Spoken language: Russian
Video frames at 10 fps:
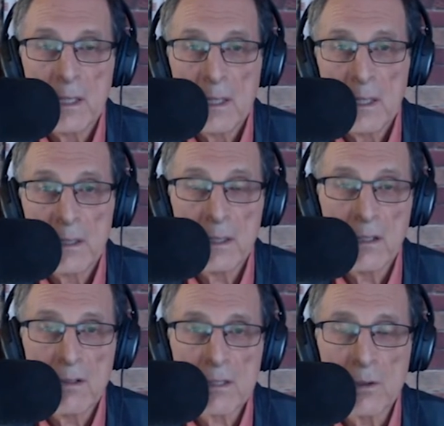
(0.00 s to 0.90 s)
не
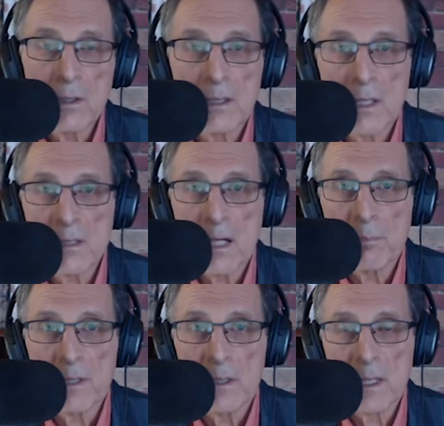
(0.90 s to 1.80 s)
на восток, а на
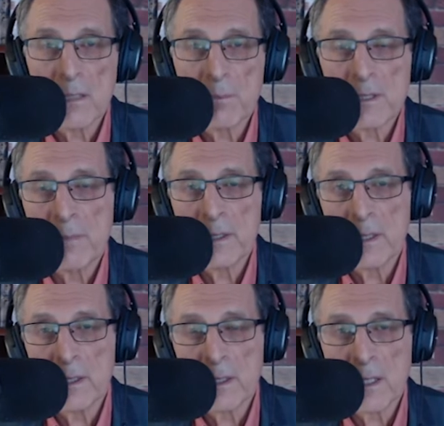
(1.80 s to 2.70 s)
запад. Надо
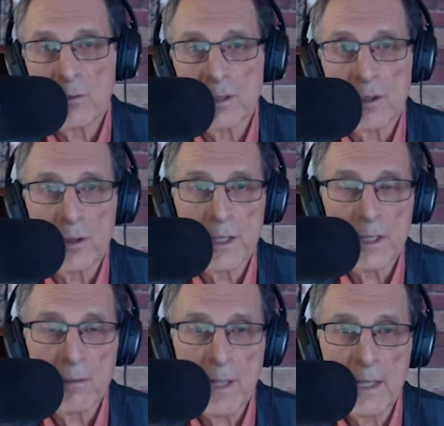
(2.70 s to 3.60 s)
посмотреть, как устроена
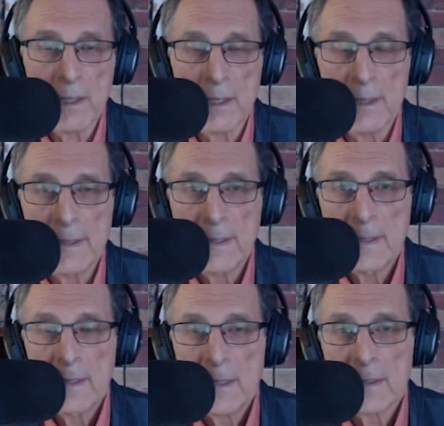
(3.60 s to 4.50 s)
Германия –
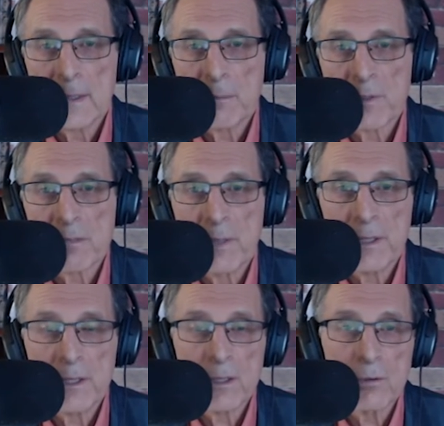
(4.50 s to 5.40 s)
надо
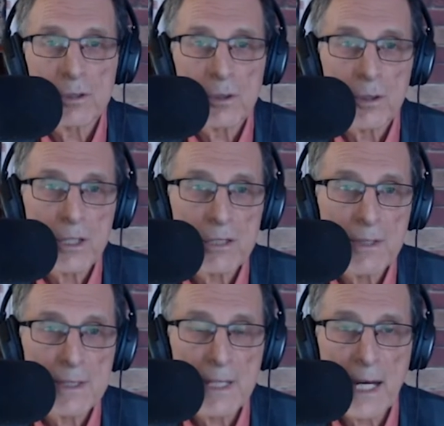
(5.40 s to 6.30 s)
посмотреть, как устроена
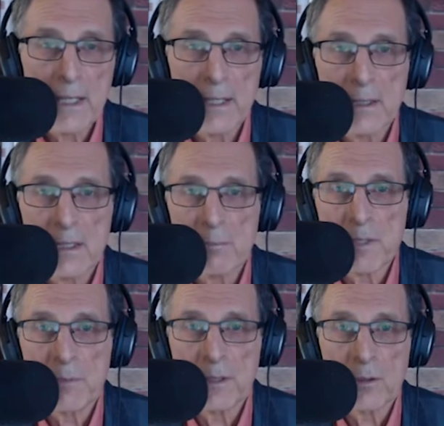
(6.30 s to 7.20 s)
Швейцария, надо
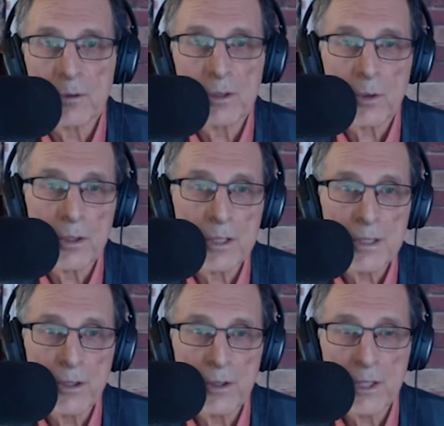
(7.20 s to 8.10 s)
посмотреть, как устроены
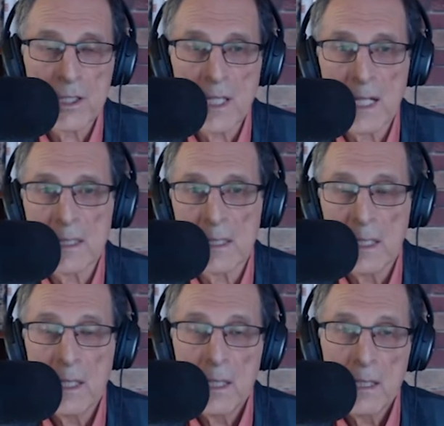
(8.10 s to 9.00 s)
Соединенные Штаты.
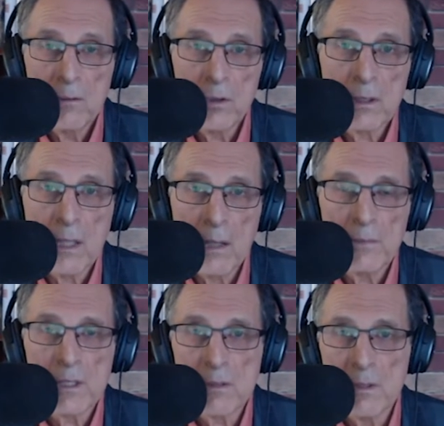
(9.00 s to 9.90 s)
Вот там
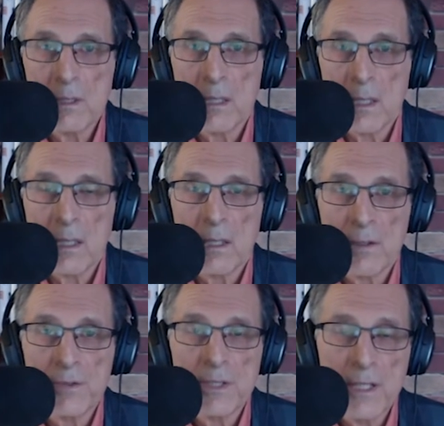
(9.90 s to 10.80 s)
действительно
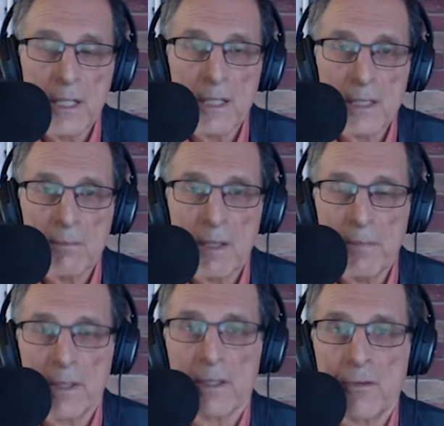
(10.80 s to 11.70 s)
все эти
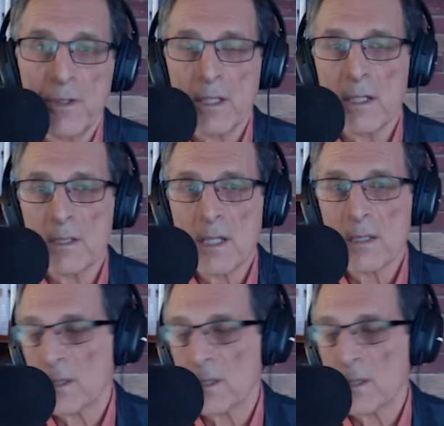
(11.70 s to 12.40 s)
моменты федерализации,